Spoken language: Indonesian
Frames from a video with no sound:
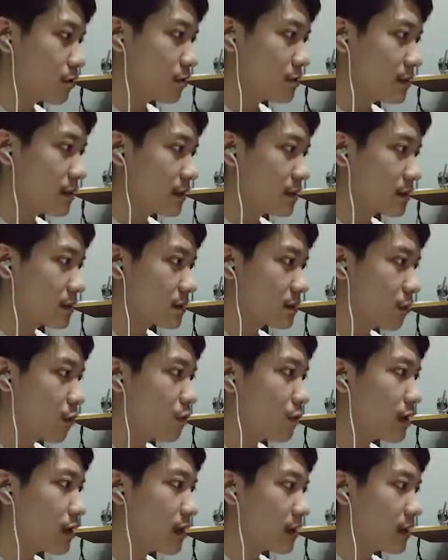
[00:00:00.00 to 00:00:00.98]
or related.
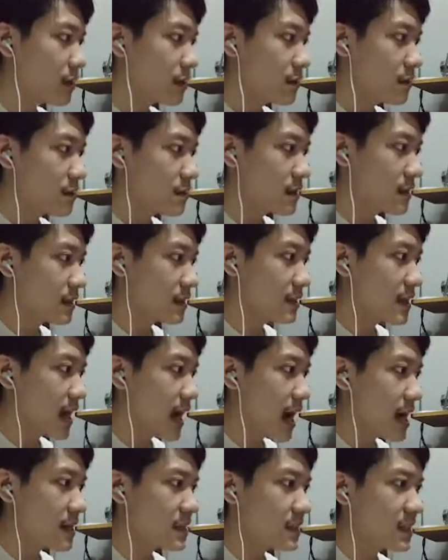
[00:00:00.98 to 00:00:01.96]
Oke. Okay. Jadi dia
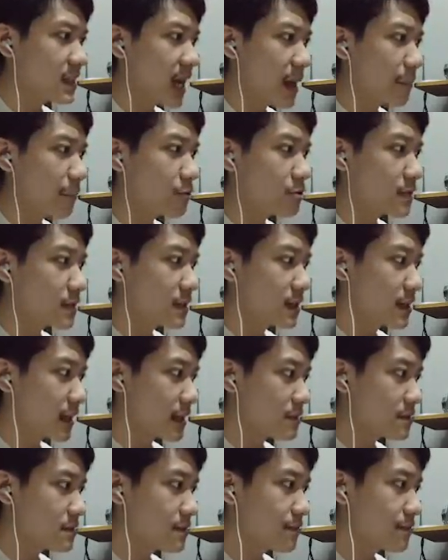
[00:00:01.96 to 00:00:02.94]
ada di kampus gini ya,
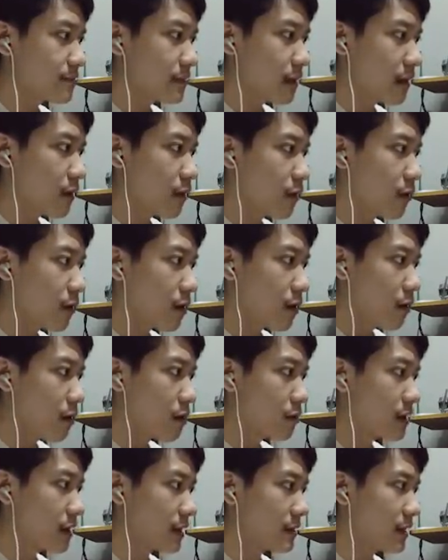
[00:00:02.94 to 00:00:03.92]
guys.
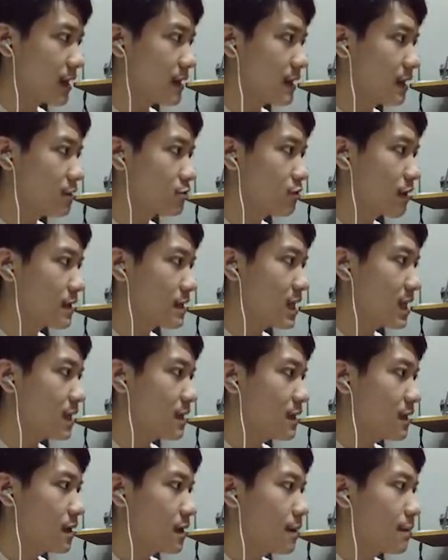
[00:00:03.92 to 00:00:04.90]
Oke, okay, kita akan langsung aja
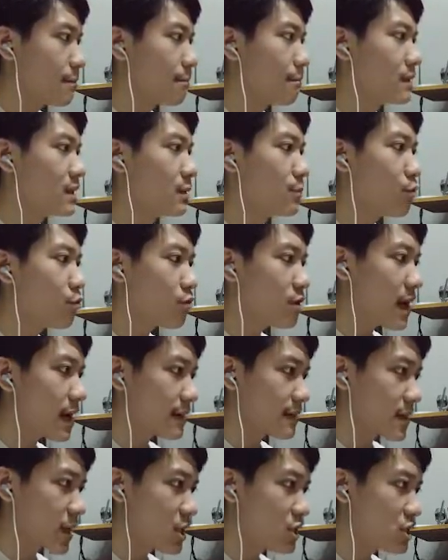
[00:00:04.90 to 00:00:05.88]

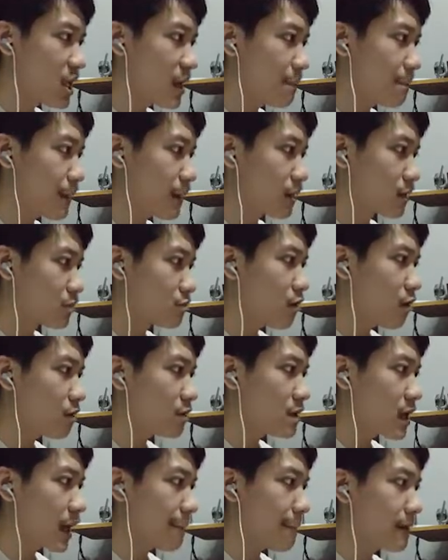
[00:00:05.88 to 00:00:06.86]
menemukan
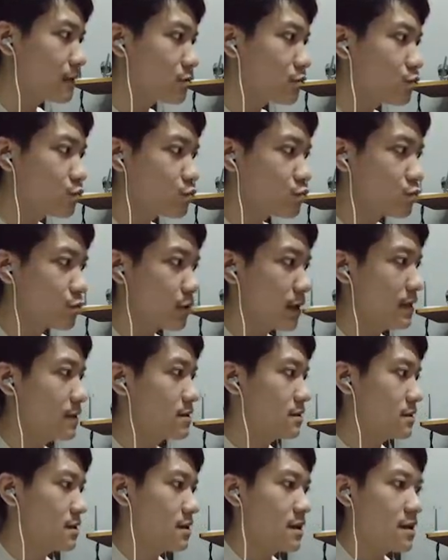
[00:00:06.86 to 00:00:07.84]
SCP-087,
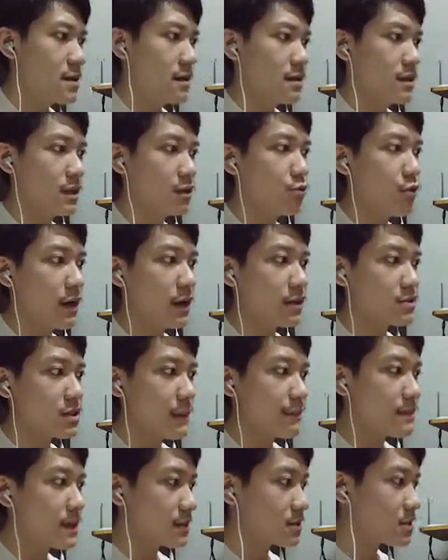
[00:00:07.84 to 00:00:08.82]
guys. Require
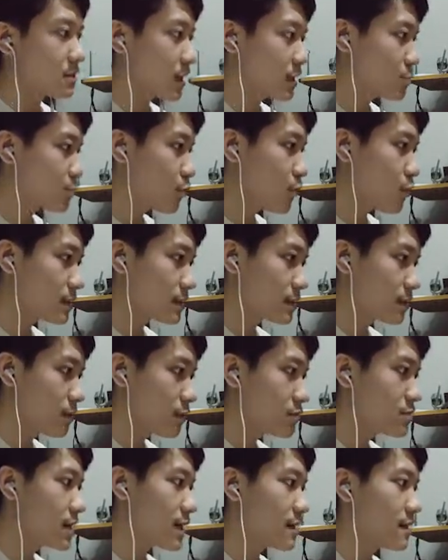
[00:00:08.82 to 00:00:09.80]
subjects exploring.
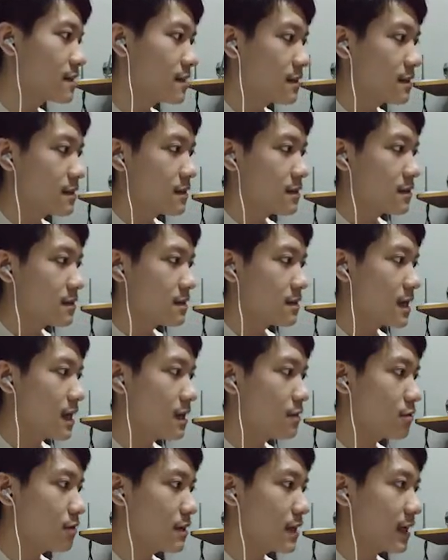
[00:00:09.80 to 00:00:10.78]
Oke. Okay. There
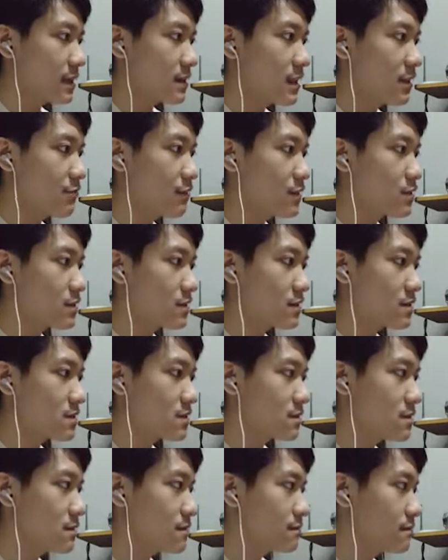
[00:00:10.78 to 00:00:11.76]
are no lightning fixtures.
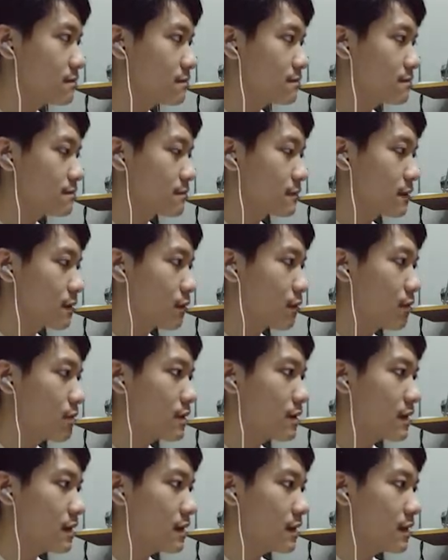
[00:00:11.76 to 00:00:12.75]

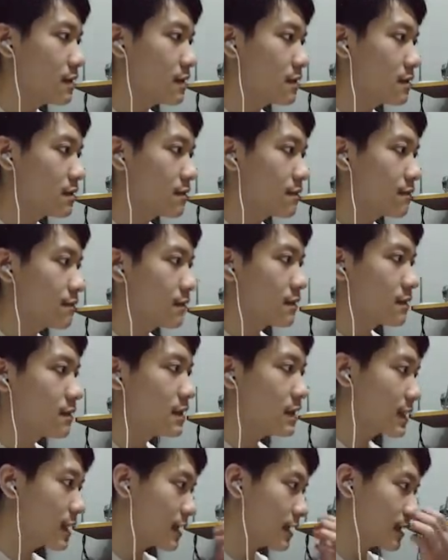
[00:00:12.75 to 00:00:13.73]
Oke. Okay.
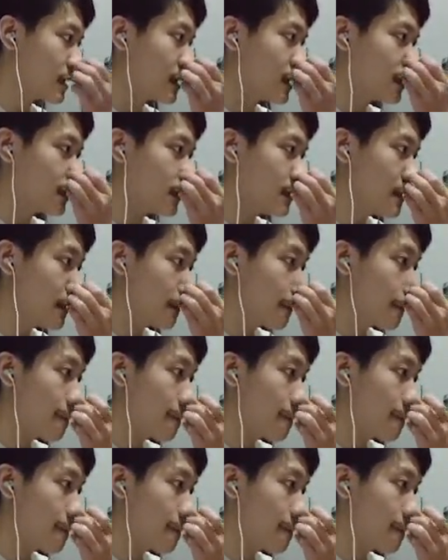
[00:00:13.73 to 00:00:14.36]
Ini nggak kelar-kelar ya.